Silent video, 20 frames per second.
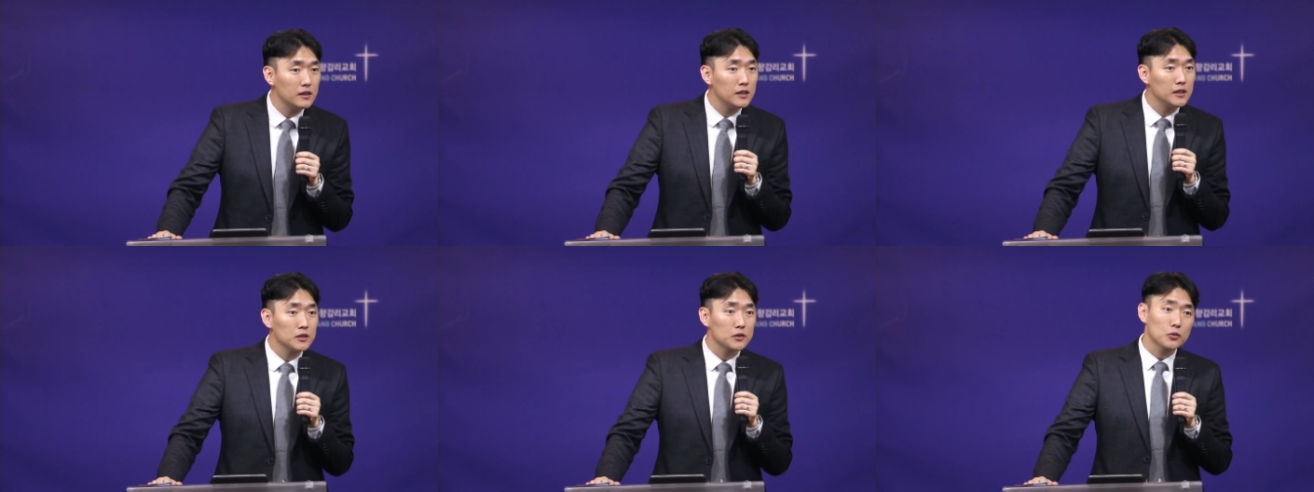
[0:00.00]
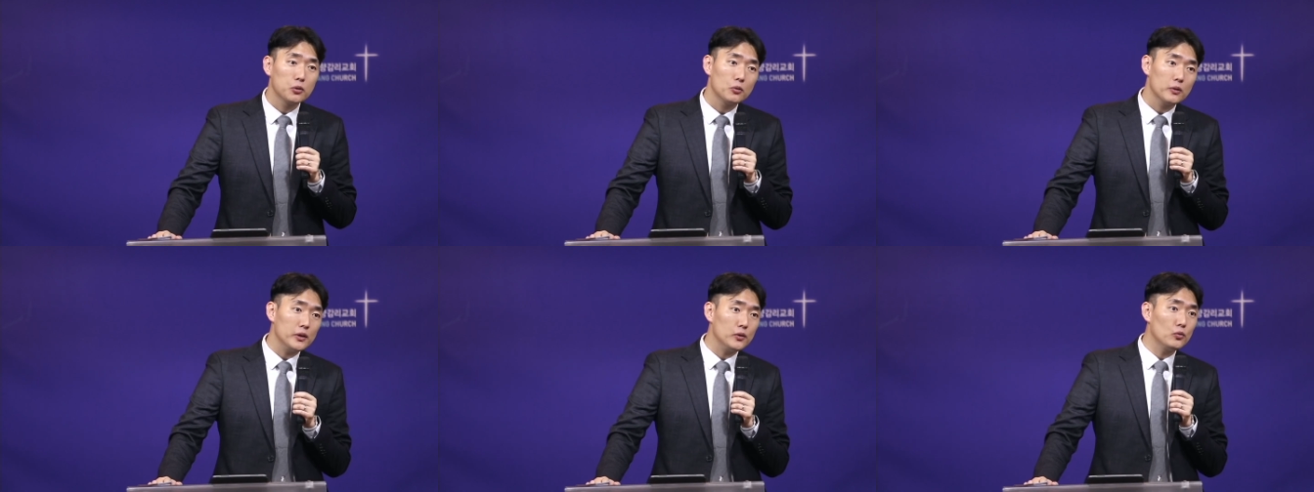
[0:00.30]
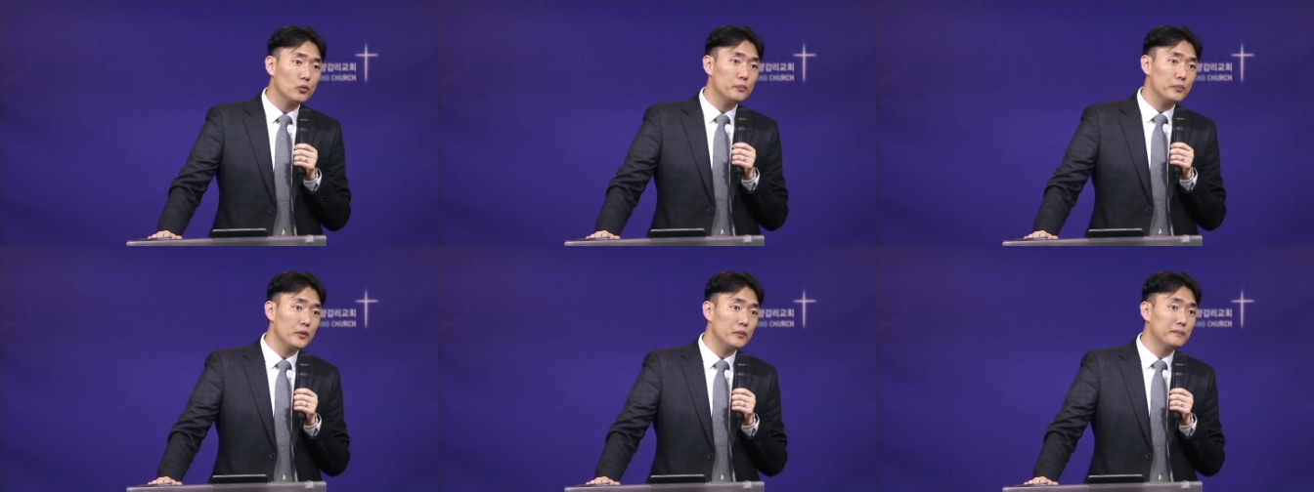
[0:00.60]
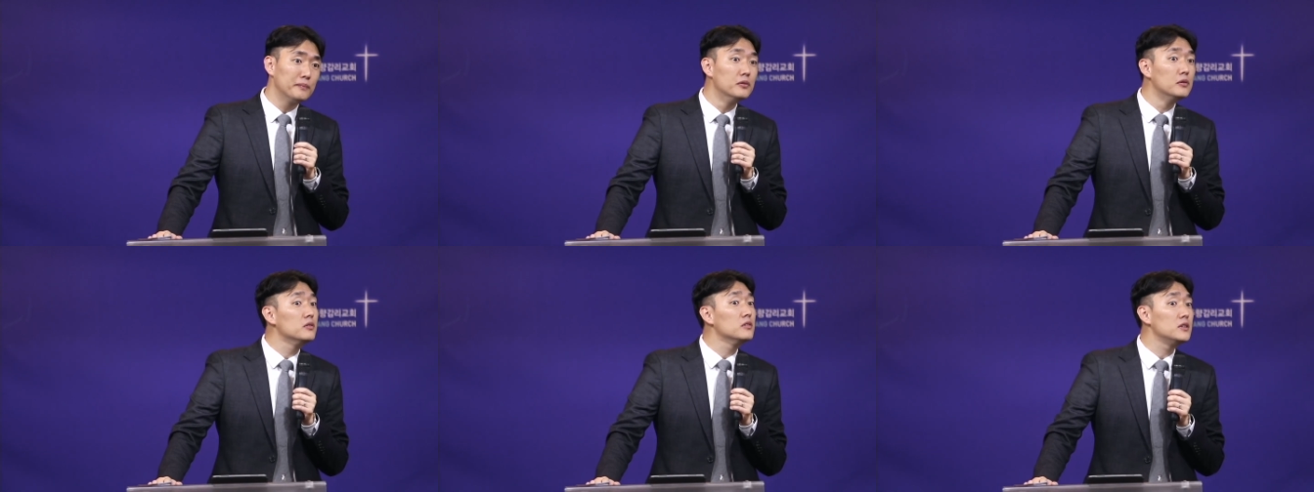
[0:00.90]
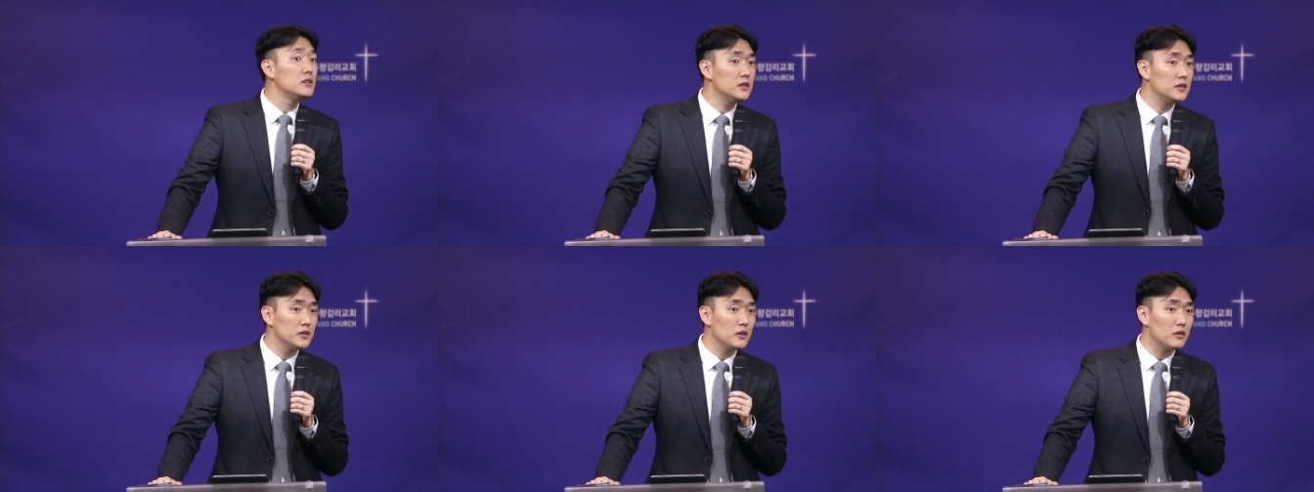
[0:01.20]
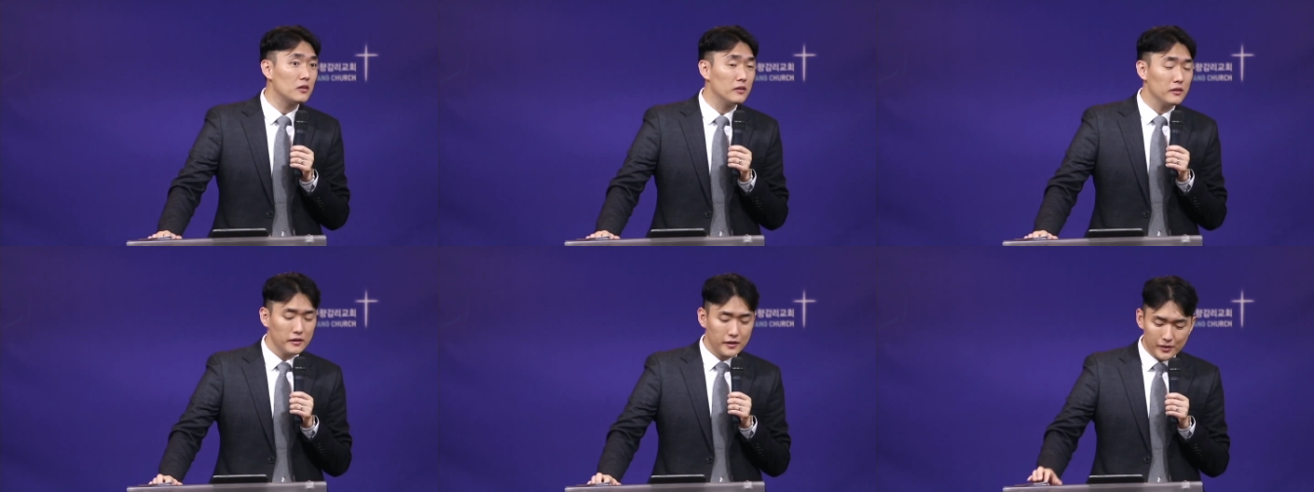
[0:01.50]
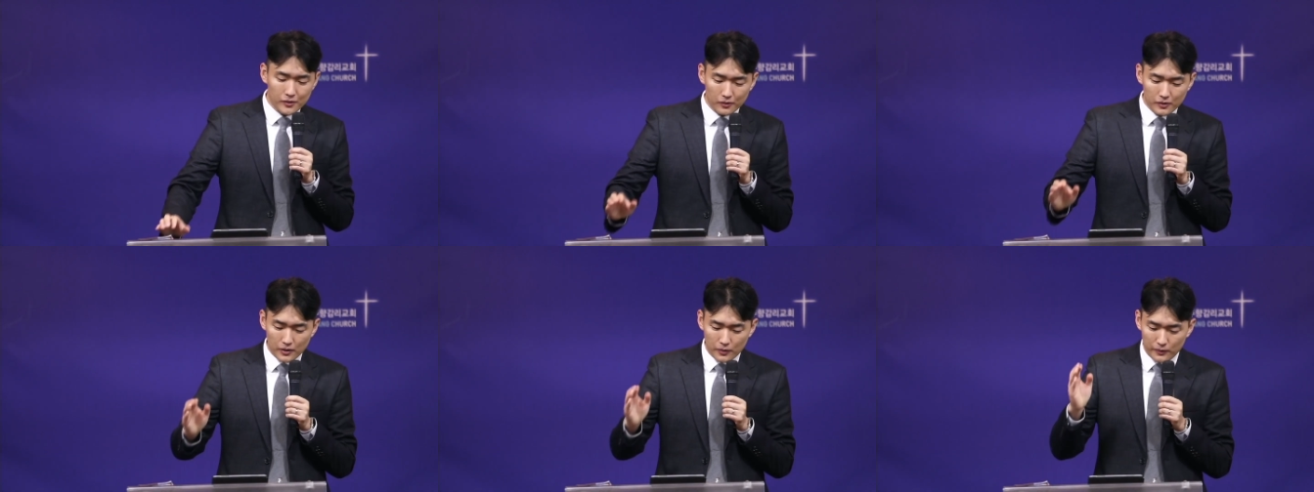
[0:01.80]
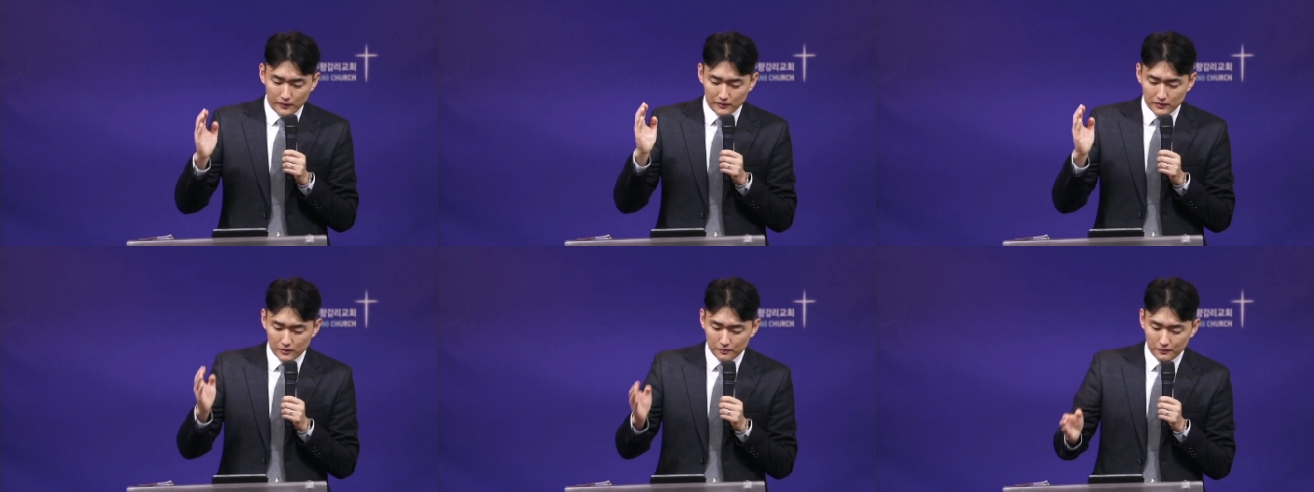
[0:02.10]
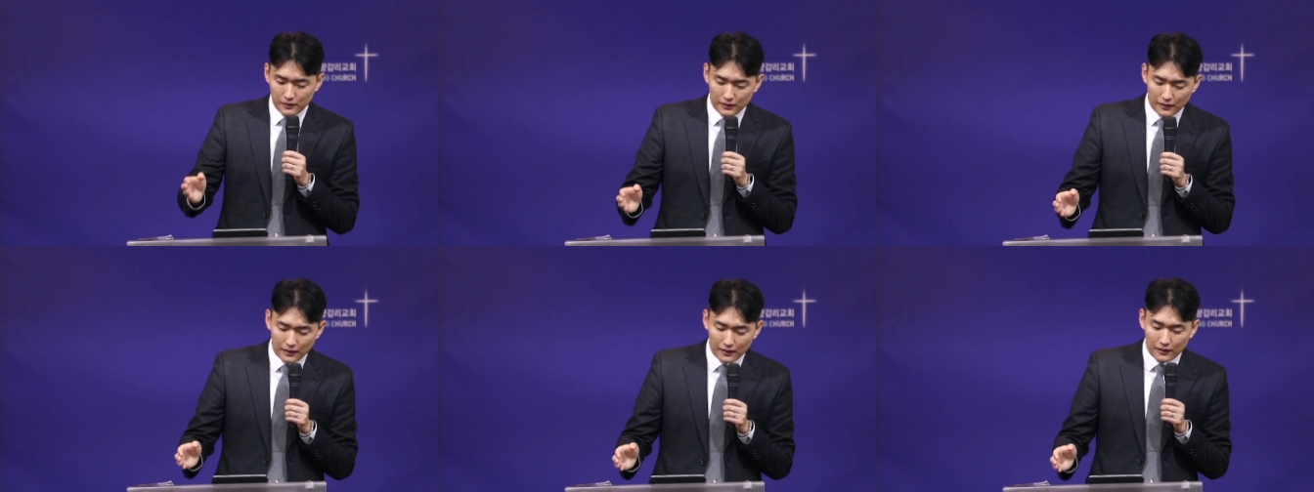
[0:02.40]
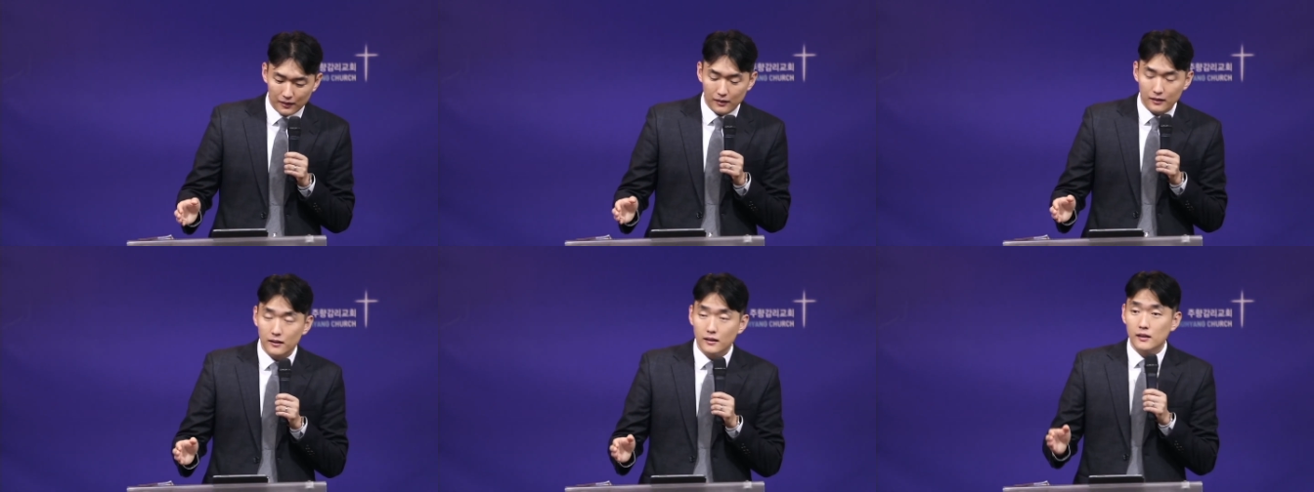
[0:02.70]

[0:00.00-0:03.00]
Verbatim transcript: 소리 높여 부르짖어 이렇게 외칩니다.